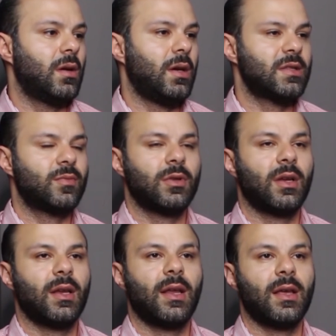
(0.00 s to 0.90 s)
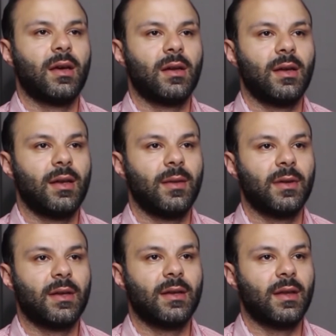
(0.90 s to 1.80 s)
حزب الله لا يقرأ إلا
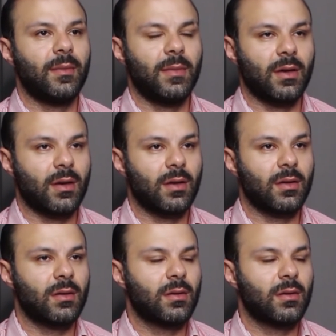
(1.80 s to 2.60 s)
بكتاب إيران